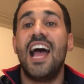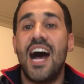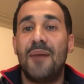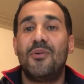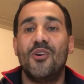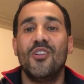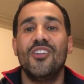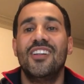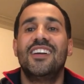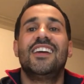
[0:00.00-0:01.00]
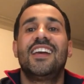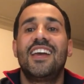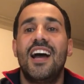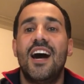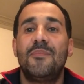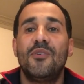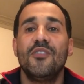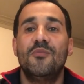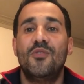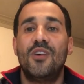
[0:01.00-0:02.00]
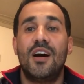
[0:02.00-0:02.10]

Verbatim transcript: ابل هي ابل مو